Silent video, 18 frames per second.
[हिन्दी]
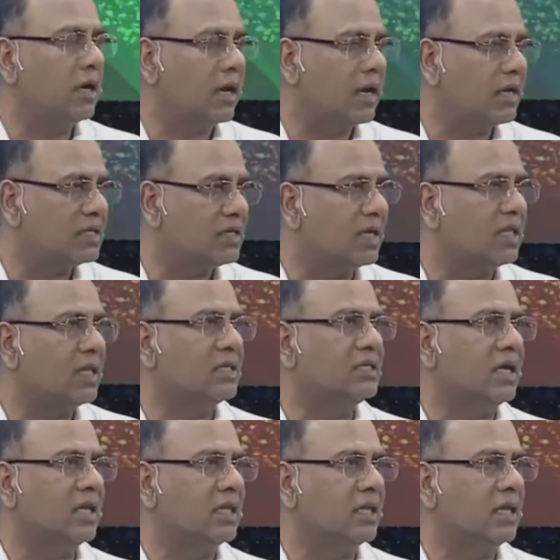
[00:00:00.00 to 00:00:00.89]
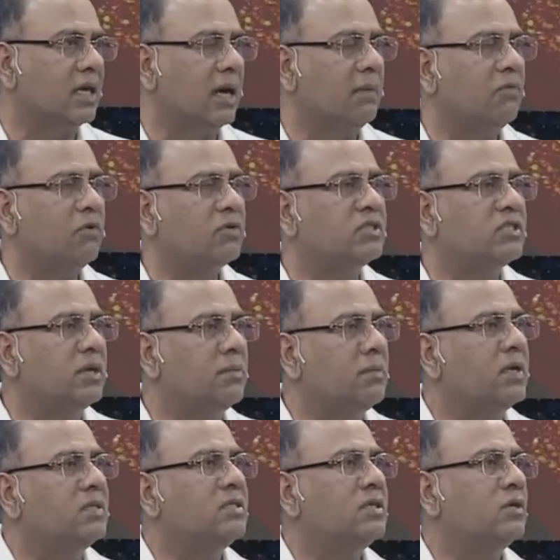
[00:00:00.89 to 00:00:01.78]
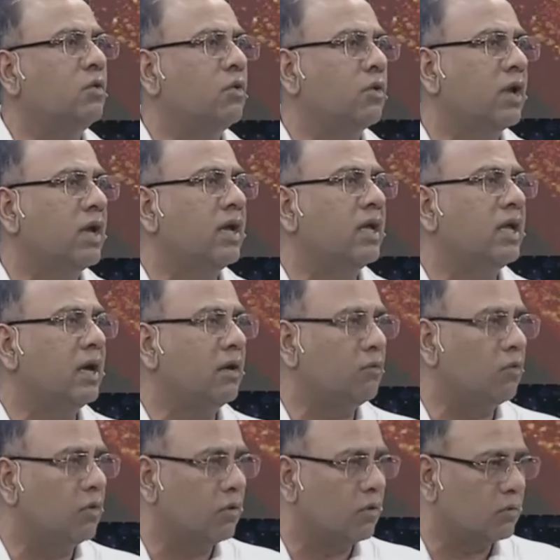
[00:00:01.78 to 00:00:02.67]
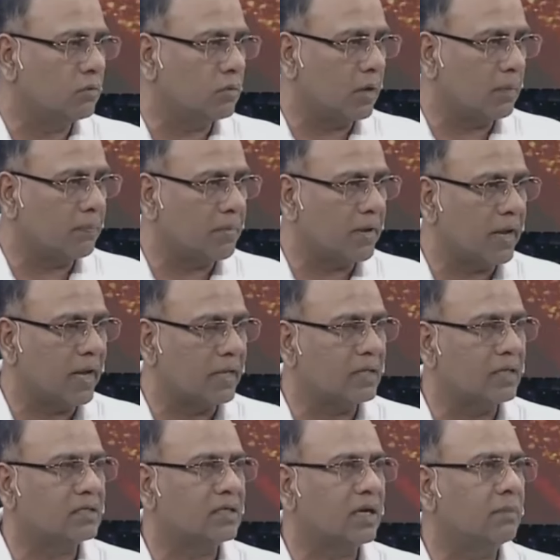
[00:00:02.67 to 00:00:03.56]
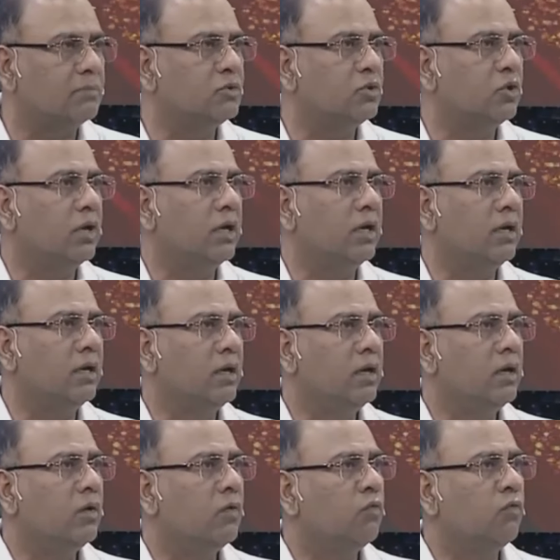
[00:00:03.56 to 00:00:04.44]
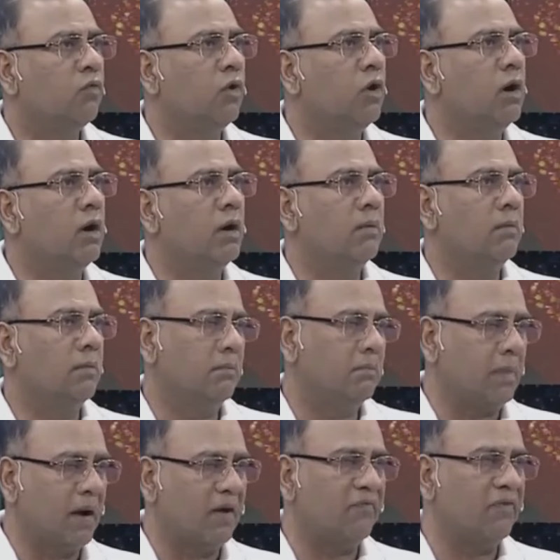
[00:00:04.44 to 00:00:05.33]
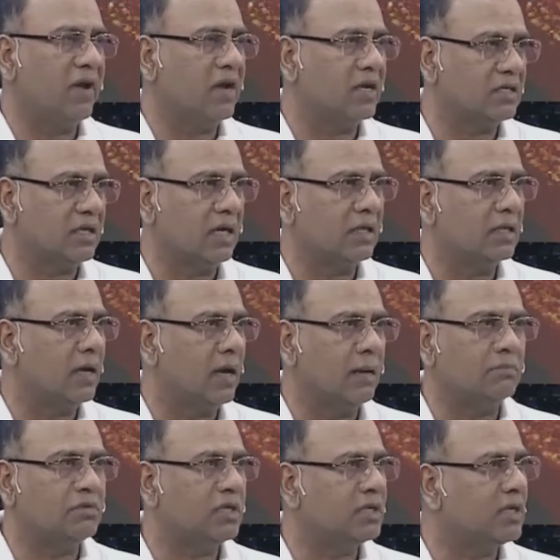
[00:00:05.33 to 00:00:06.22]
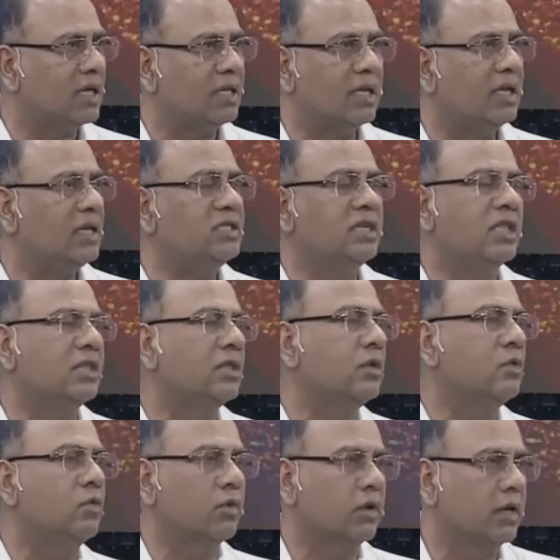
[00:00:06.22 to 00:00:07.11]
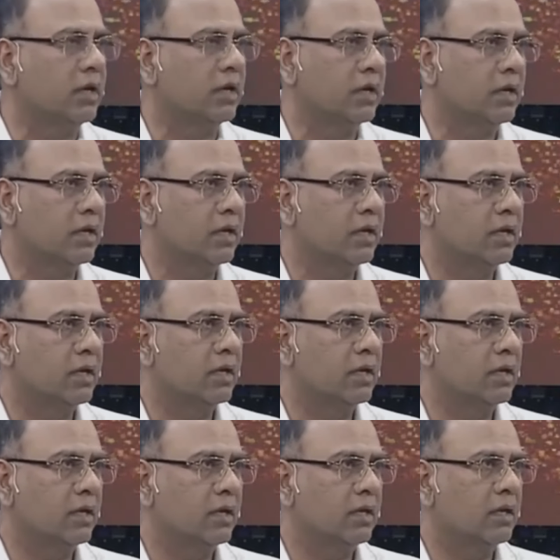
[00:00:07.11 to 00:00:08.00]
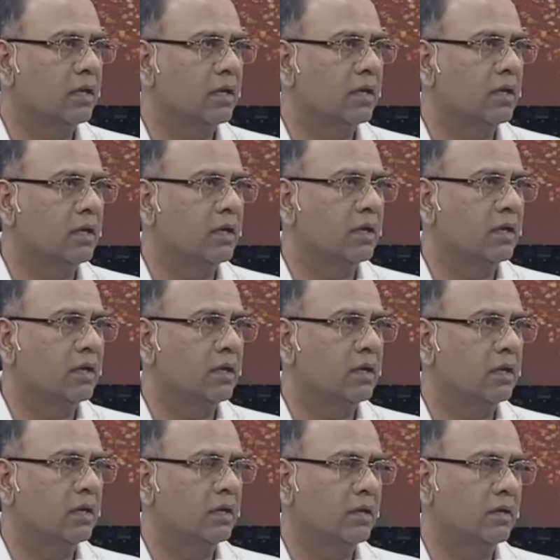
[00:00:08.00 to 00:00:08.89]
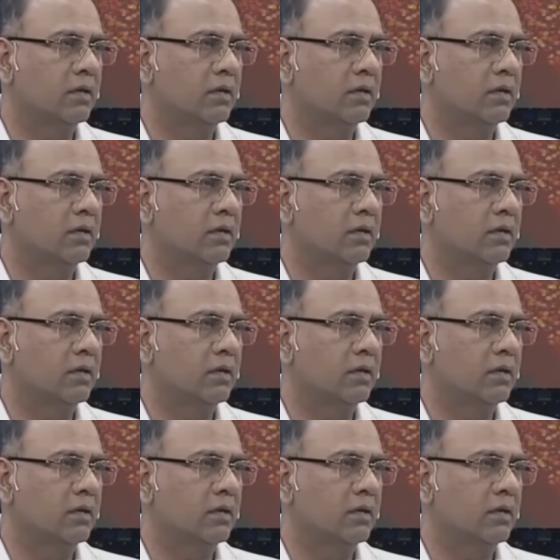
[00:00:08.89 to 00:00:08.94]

लड़के ज्यादा जानते हैं अब वो सिमन से हो गया या वो अपना हैदर साहब जो हैं वो माफी के साथ हमसे ज्यादा नहीं जानते होंगे हम्म, ठीक है